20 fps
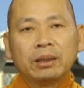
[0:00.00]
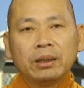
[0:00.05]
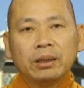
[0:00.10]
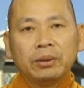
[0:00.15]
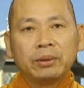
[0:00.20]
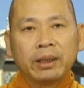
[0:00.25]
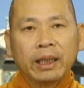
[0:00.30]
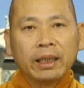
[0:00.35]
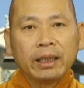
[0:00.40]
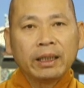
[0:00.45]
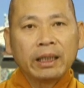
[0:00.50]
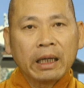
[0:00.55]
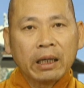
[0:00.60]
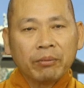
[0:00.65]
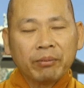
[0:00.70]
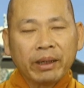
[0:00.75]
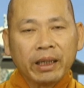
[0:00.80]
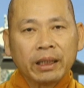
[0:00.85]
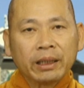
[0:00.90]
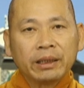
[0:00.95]
kêu can
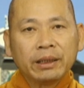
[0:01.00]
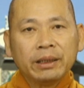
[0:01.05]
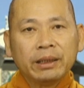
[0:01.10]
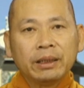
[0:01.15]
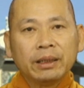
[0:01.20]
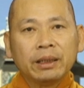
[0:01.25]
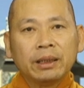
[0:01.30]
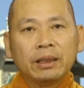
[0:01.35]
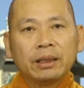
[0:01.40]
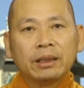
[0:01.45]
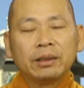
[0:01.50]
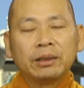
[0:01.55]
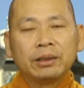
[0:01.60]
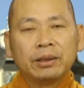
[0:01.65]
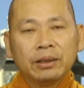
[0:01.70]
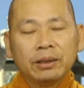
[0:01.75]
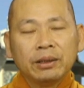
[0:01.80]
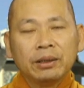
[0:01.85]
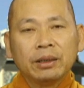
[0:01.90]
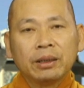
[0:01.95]
ngạo mạng kia
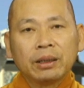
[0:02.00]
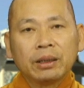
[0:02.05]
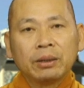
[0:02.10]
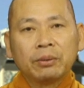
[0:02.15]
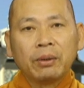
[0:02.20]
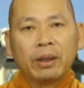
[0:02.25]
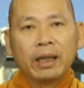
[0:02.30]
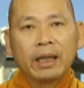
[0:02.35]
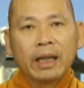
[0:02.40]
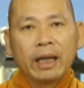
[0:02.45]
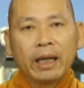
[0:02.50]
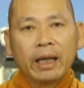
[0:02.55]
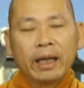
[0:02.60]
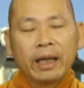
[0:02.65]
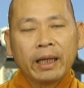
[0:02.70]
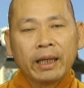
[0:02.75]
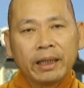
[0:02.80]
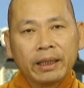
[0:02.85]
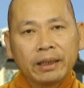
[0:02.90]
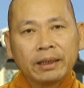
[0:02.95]
chứng được cái quả là
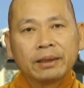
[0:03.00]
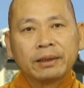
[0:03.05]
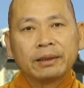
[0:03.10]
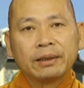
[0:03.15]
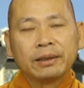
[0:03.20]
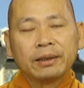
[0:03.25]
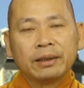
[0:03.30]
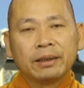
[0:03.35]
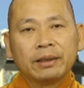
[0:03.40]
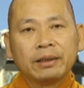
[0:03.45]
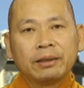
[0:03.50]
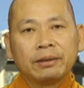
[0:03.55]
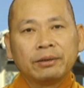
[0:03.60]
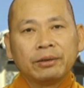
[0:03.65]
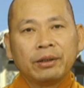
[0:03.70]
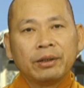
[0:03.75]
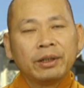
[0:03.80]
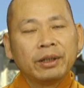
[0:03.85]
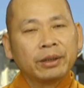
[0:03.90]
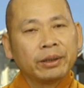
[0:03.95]
hán à,
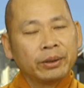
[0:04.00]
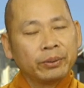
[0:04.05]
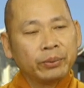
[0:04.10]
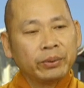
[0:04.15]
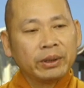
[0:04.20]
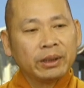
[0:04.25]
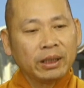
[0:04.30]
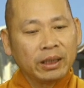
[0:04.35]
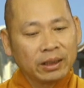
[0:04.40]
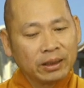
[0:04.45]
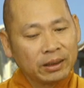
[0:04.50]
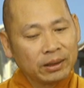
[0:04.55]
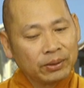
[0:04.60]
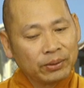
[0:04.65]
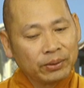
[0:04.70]
đó là cái nguyên nhân